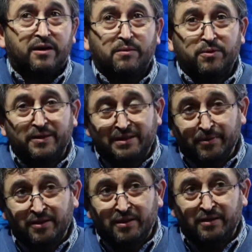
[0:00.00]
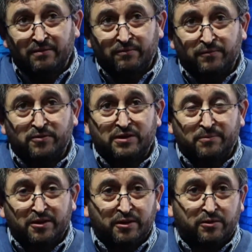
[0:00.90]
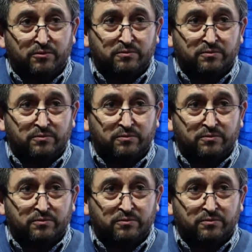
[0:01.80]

El primer semestre fue un semestre